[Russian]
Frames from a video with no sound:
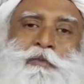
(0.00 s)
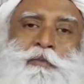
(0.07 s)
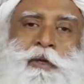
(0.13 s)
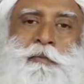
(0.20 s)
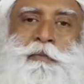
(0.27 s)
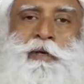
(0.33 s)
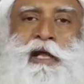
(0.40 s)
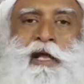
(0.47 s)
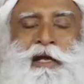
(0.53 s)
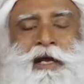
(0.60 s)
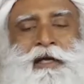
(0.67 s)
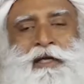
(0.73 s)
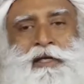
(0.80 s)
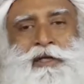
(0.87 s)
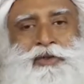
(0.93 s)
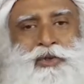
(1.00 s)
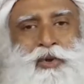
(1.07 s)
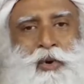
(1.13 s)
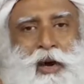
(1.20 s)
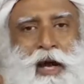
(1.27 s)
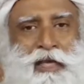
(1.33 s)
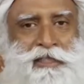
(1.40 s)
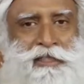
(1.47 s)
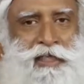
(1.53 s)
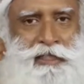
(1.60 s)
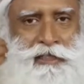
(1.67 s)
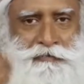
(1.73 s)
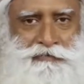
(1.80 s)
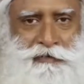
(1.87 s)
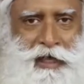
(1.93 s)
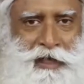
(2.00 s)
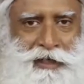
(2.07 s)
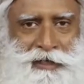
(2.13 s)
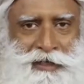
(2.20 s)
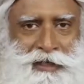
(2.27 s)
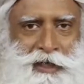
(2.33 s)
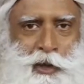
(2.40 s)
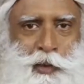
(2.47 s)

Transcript: поскольку люди настолько сильно отождествляют